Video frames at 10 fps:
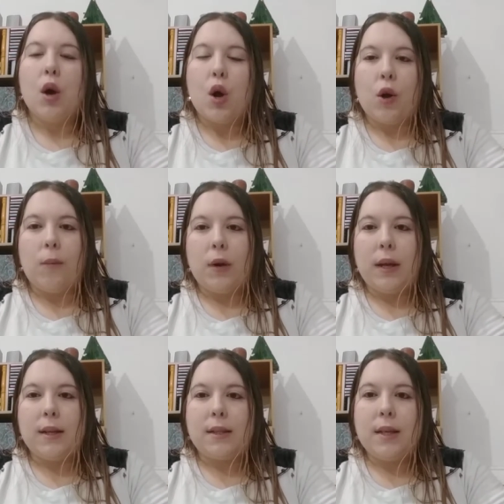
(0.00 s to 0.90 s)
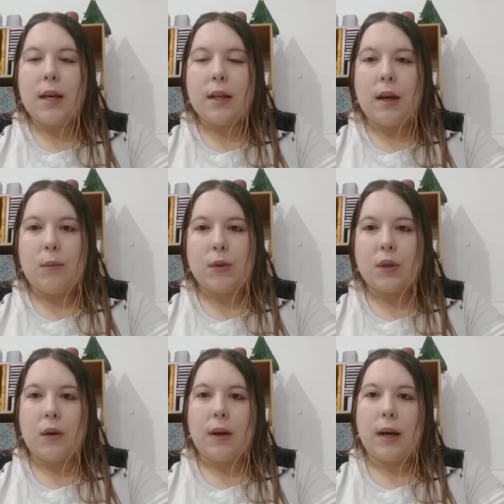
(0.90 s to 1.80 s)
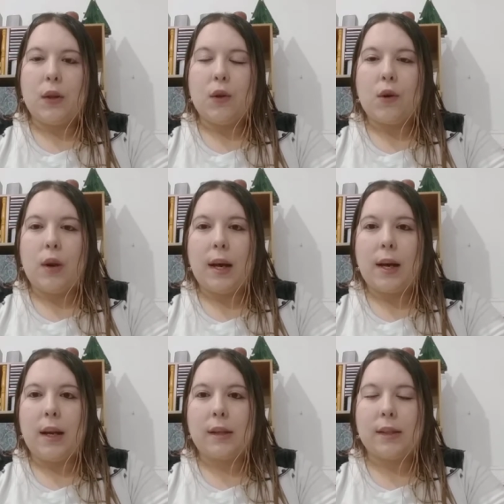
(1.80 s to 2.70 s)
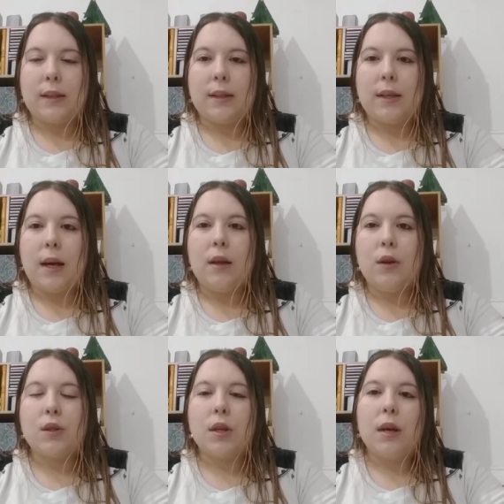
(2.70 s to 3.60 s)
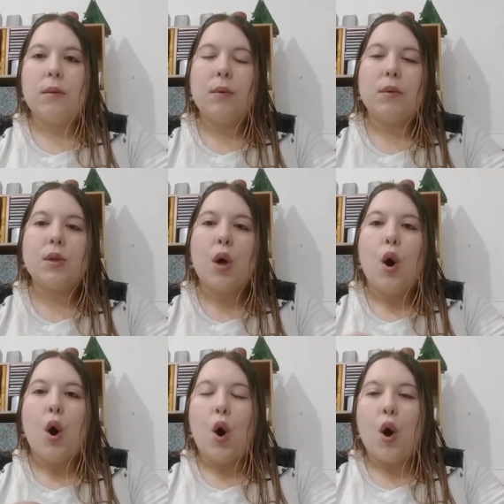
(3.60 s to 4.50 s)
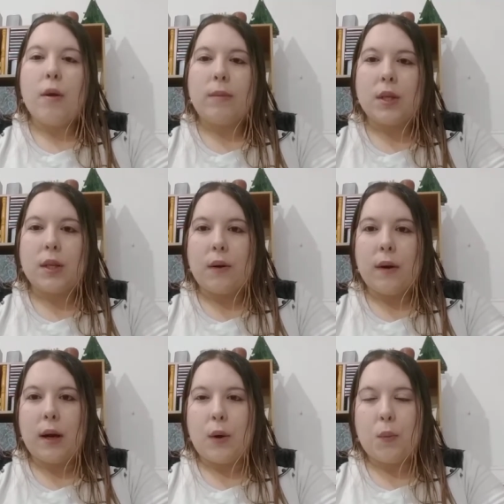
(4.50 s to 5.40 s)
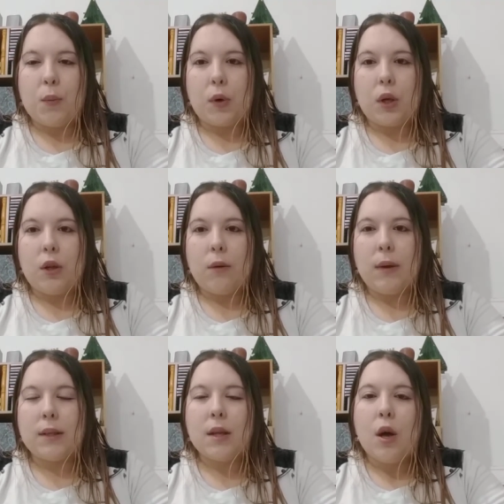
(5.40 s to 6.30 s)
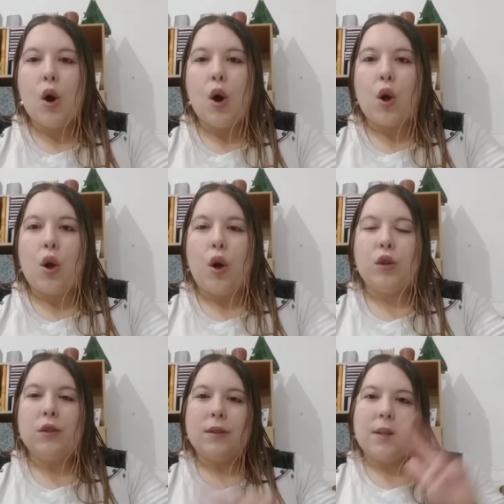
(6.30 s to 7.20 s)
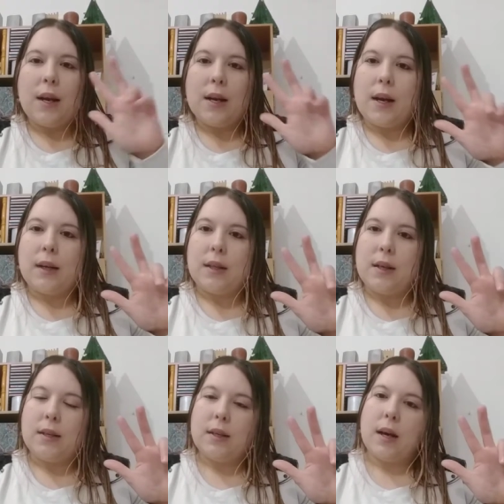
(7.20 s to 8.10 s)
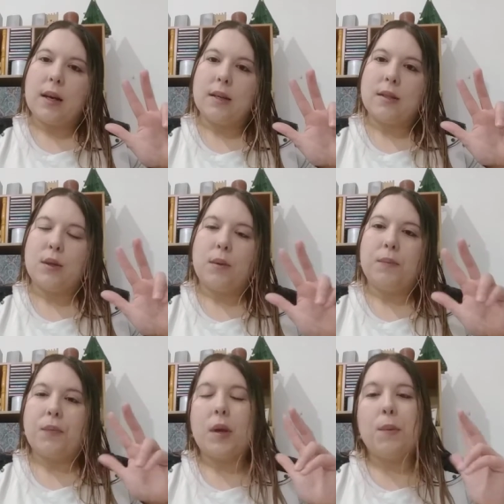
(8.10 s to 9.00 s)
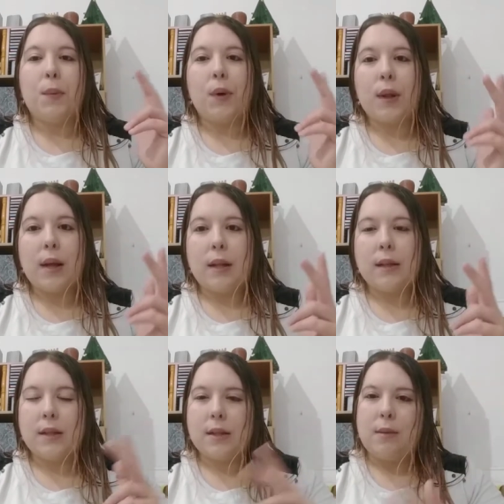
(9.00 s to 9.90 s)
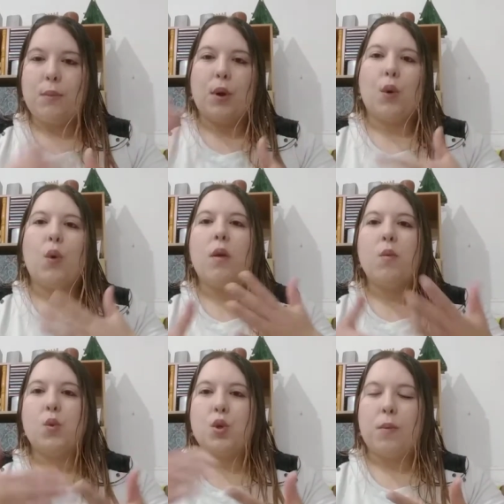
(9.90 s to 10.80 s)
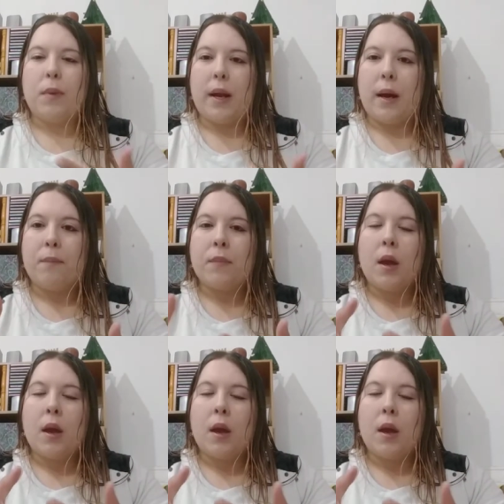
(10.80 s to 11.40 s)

Como les decía, estábamos trabajando con las características de los seres vivos, hoy vamos a trabajar un poquito más son tres características que son importantes, y pero no hay mucho para,